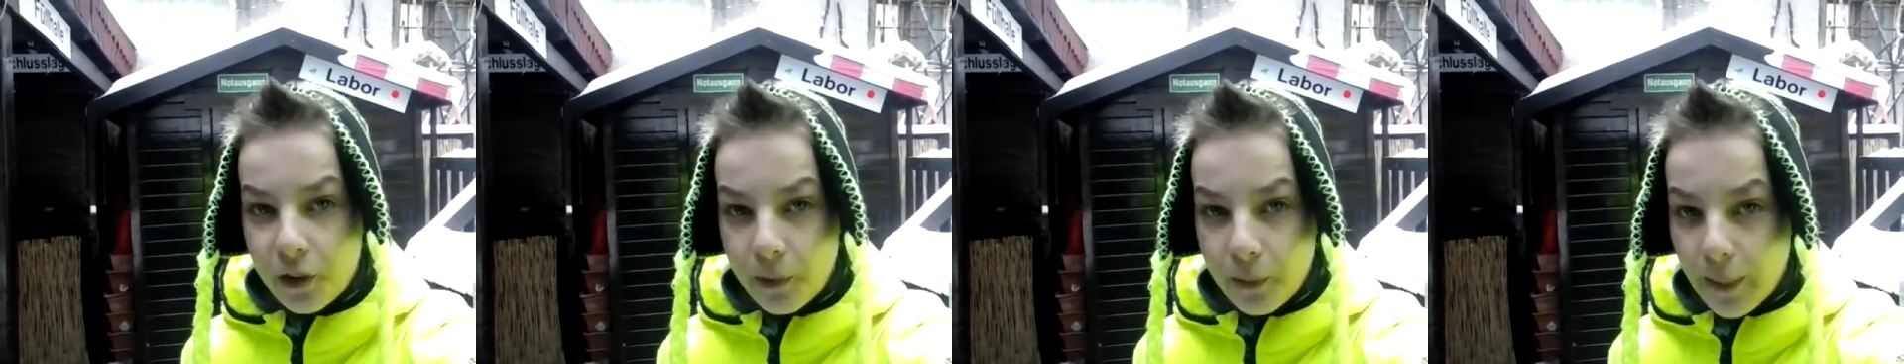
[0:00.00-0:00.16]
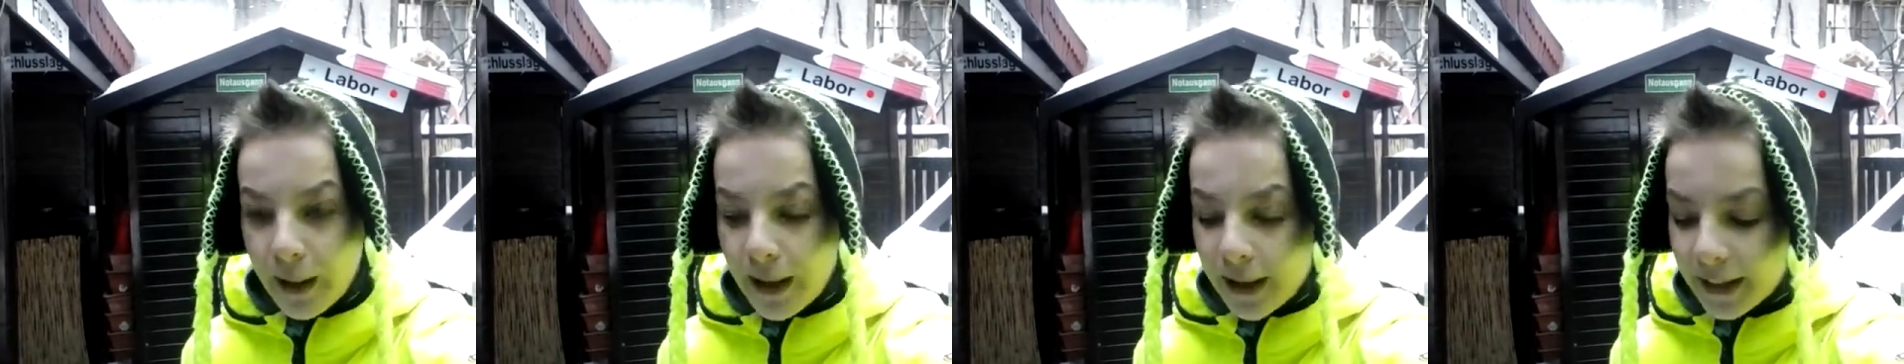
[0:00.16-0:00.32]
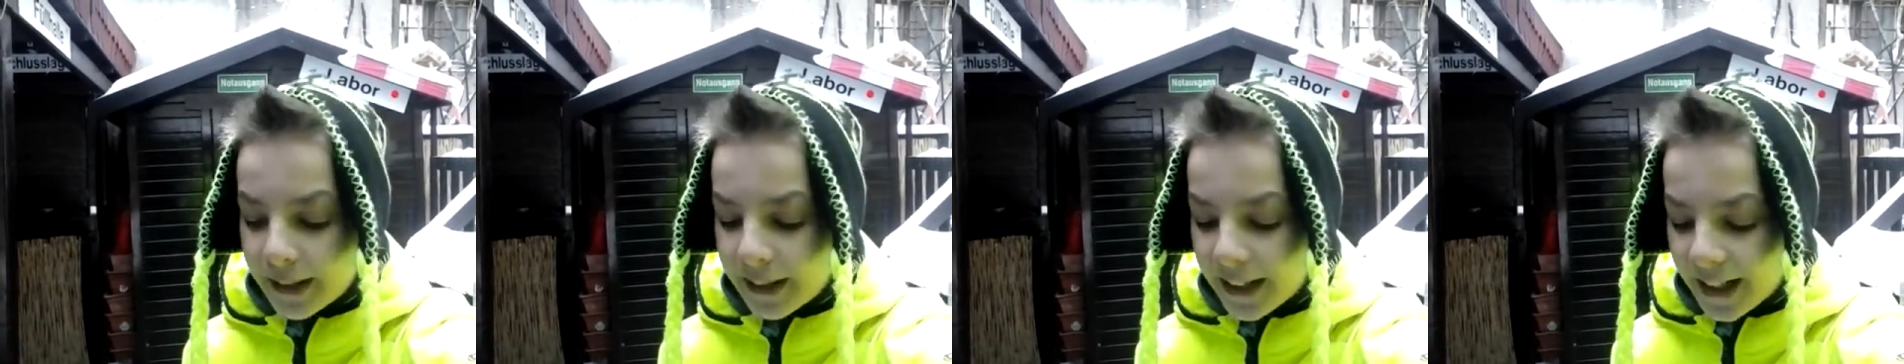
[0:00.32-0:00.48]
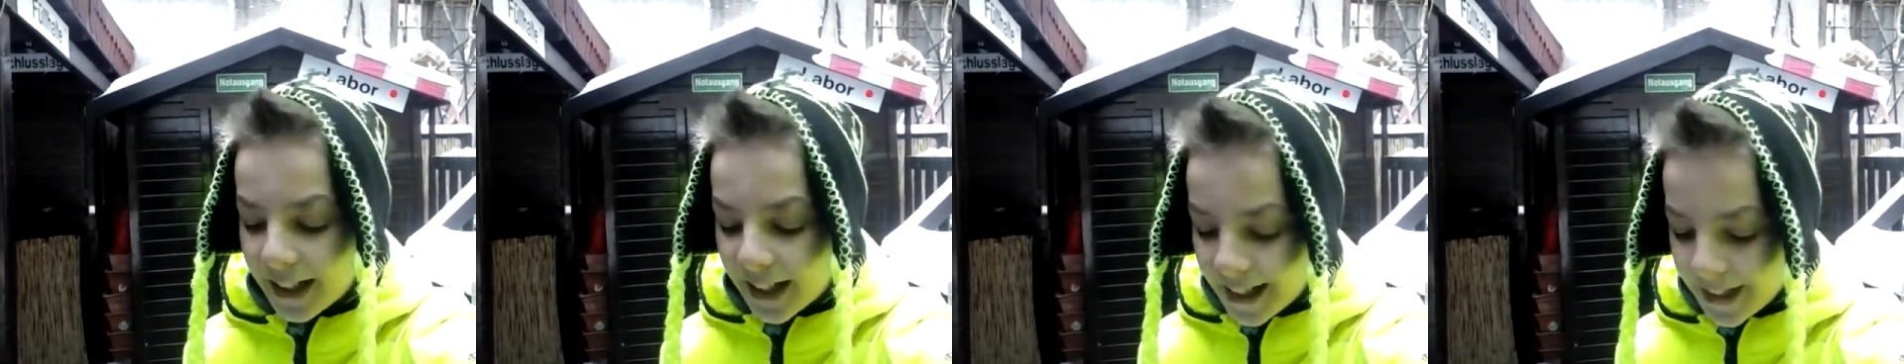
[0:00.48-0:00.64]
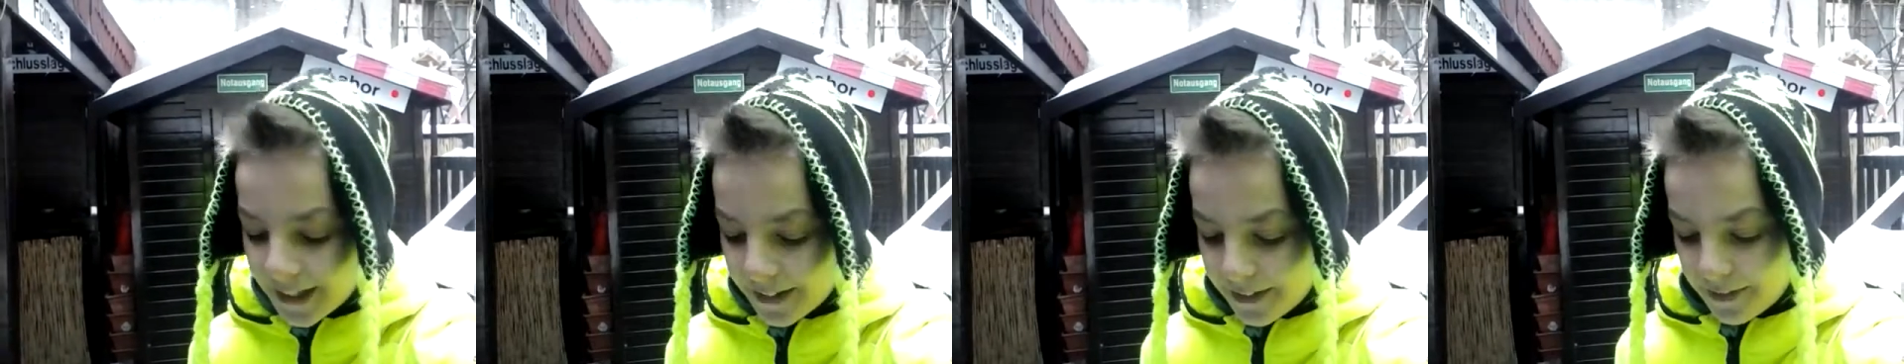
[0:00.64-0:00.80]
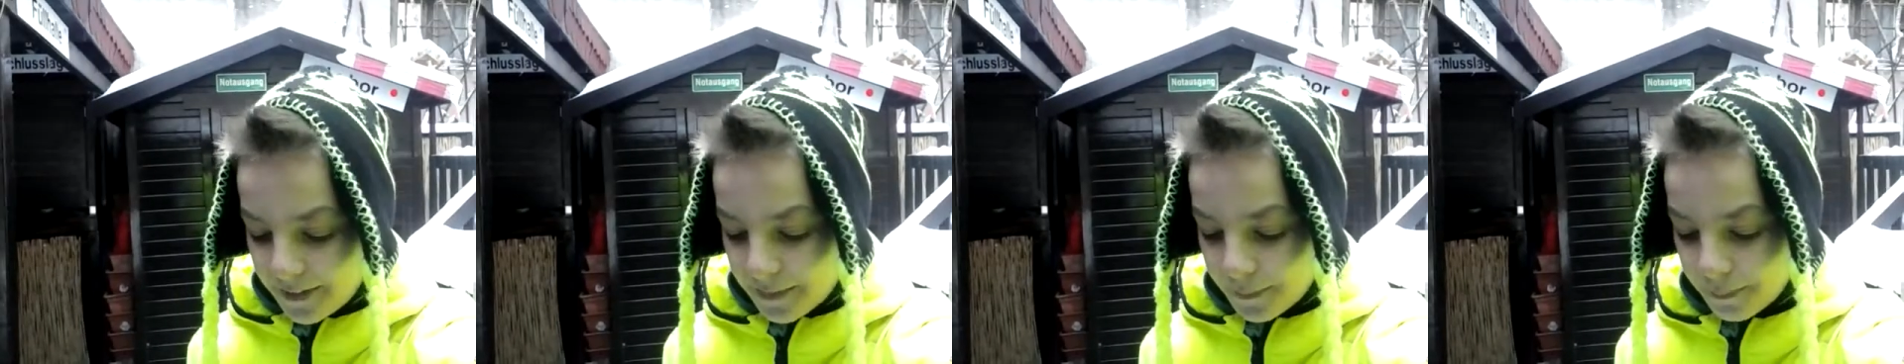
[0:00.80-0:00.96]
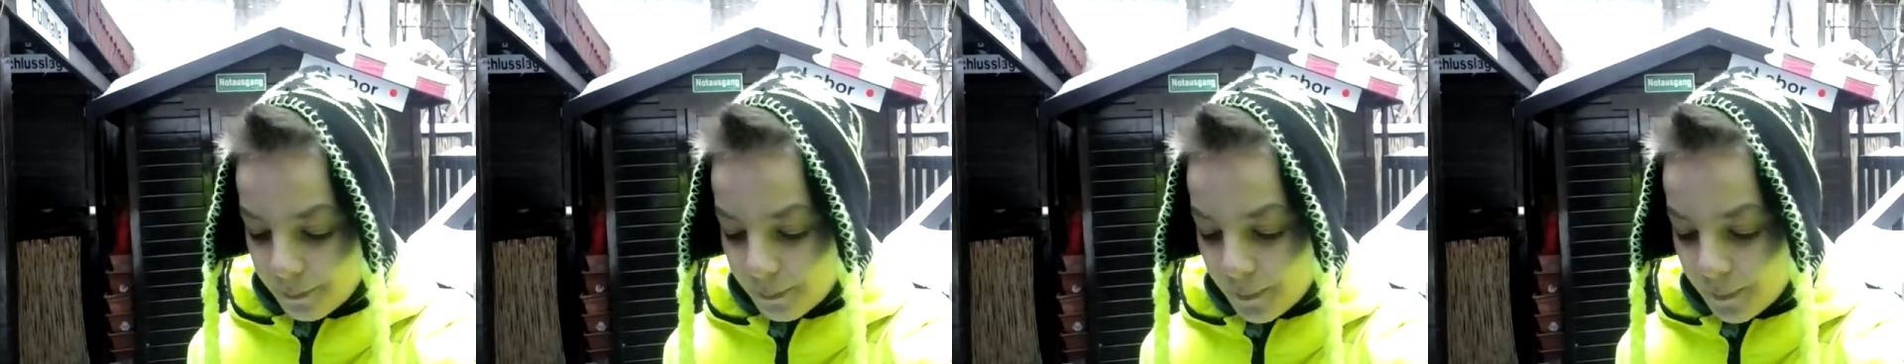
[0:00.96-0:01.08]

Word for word: 2 Grad.